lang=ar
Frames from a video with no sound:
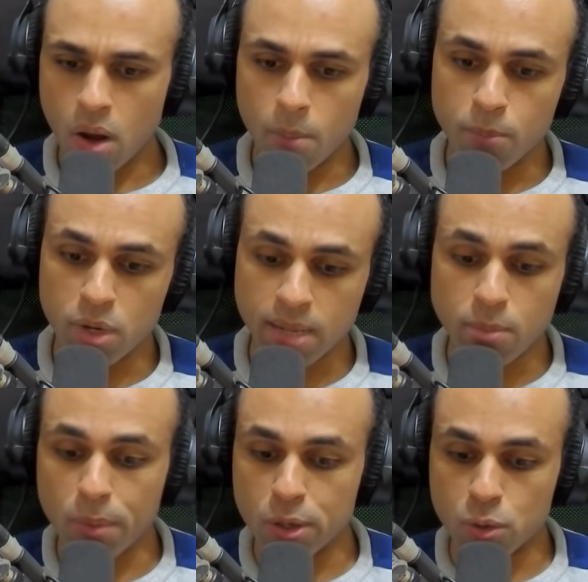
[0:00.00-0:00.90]
بيقول لك
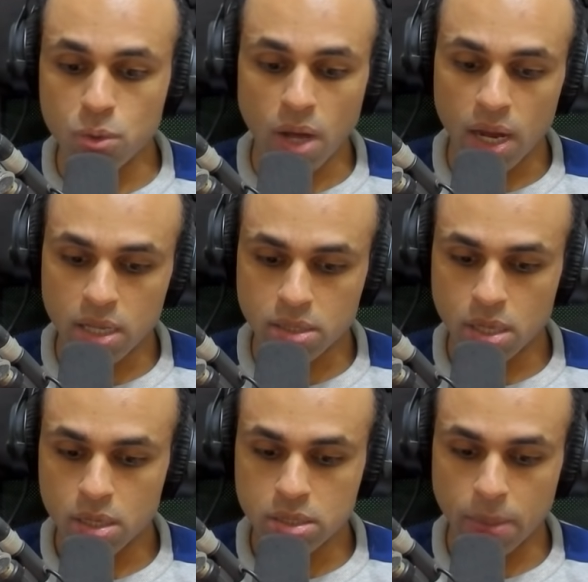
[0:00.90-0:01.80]
ممكن يكون غلط
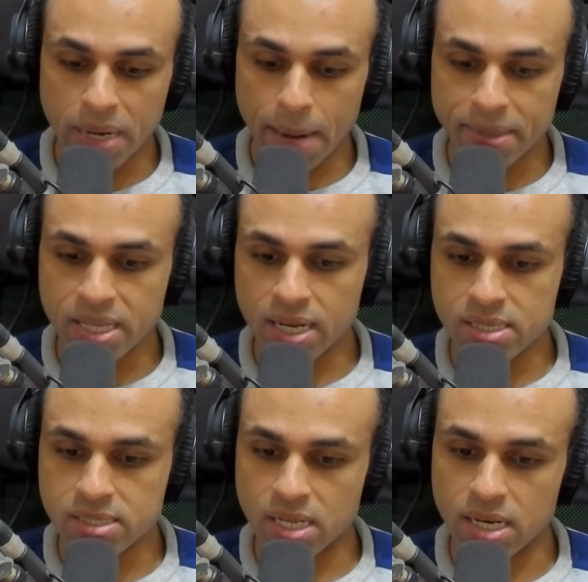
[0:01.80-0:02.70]
طب انا عملت لك
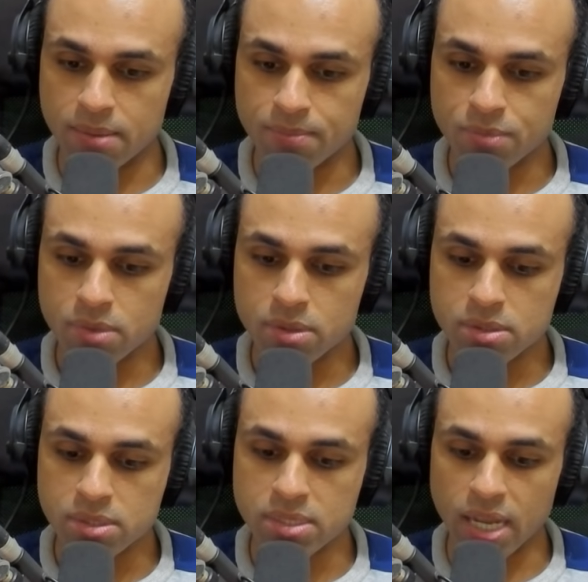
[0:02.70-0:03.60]
السلم
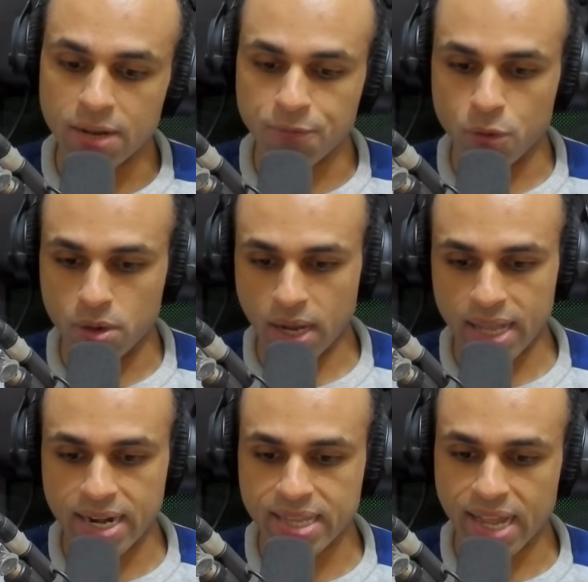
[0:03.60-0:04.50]
زي الفل
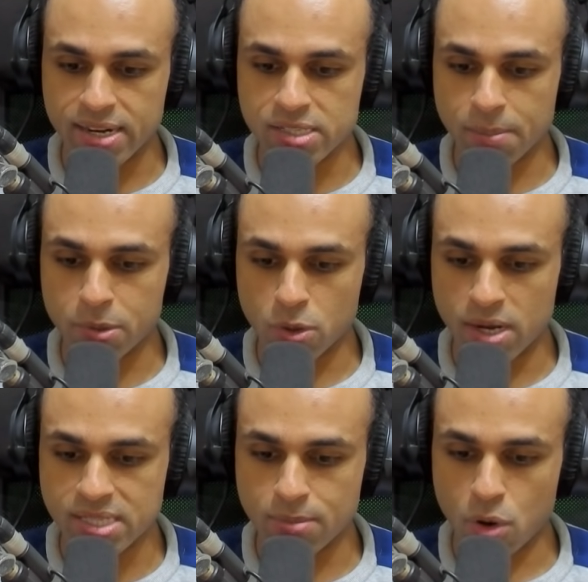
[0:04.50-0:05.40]
خلينا يا جدعان نظبطه لها
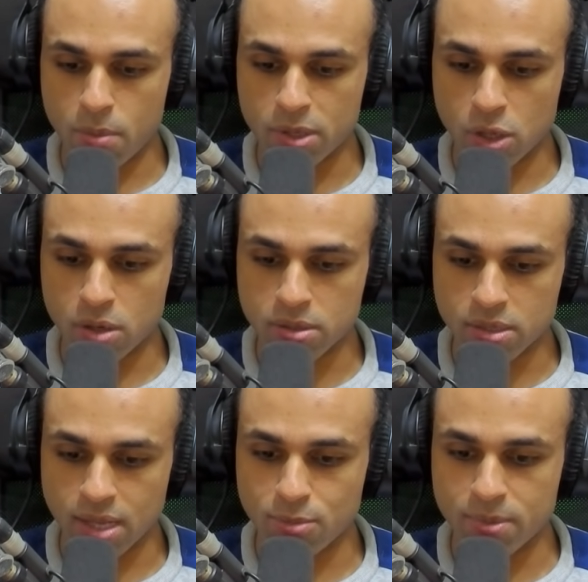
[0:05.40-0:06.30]
زي ما هو
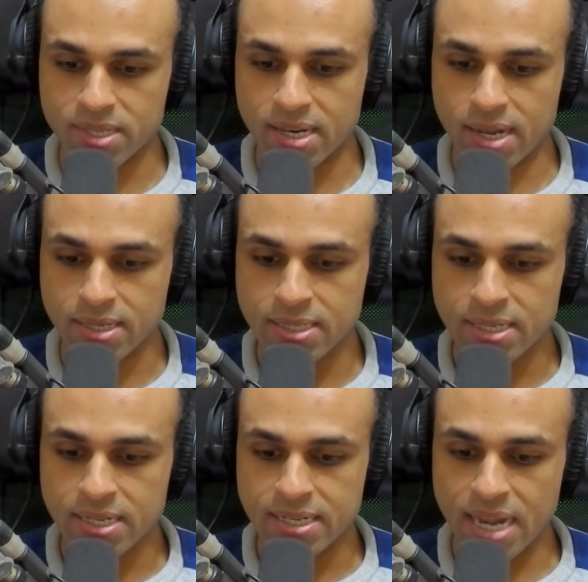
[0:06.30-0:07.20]
طالبه مننا
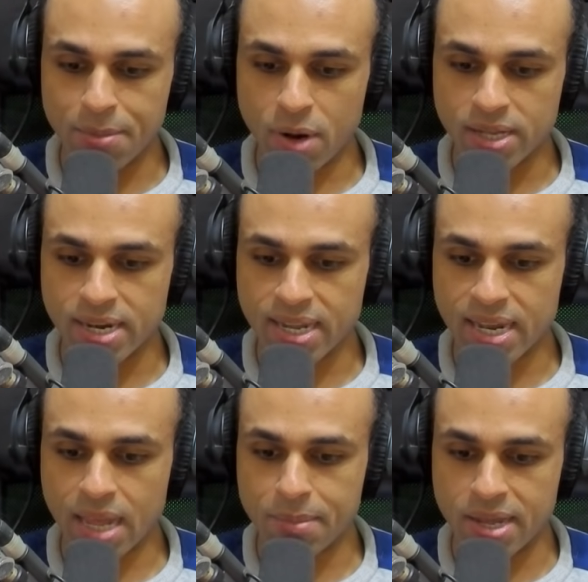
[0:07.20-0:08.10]
نعمل واحد هنا كده
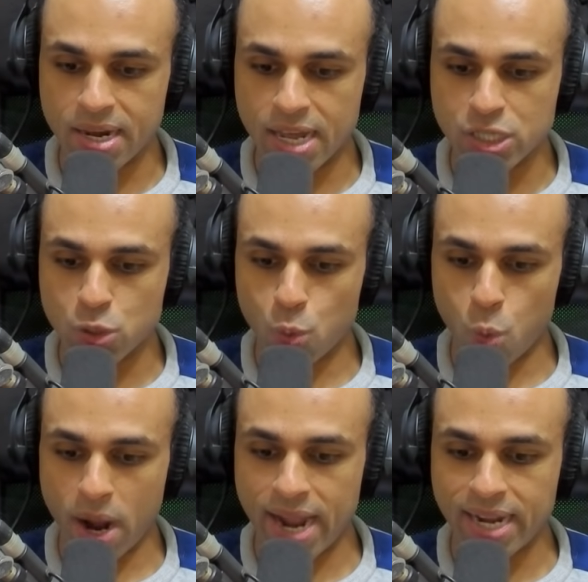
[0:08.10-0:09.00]
كمان ادي
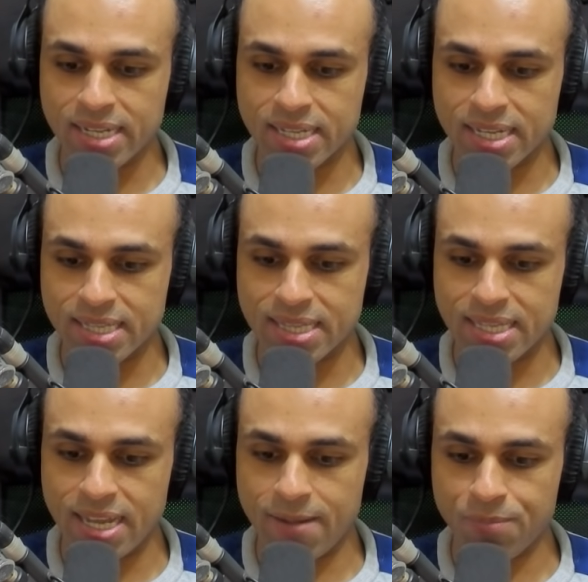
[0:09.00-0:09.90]
واحد
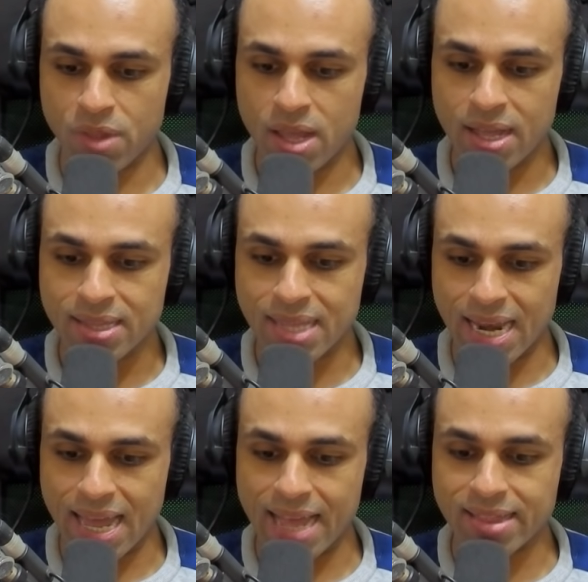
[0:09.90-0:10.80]
اتنين
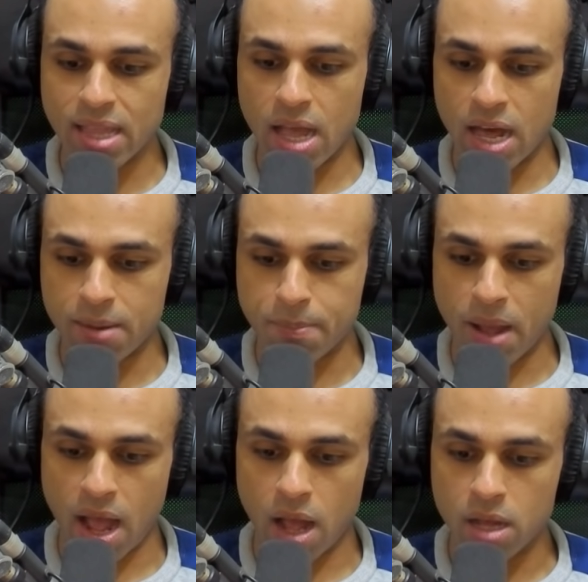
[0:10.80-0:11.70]
تلاتة
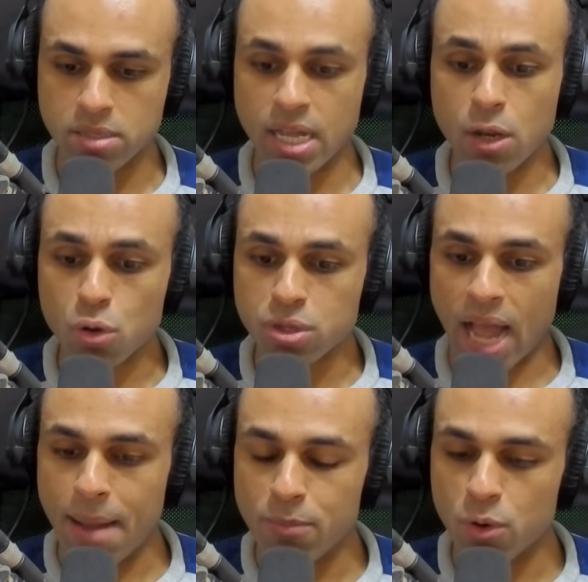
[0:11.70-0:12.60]
أربعة ده اللي كنت
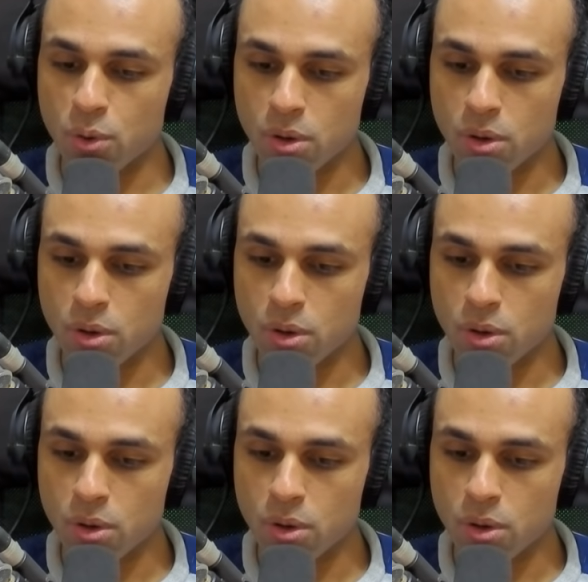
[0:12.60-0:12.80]
عامله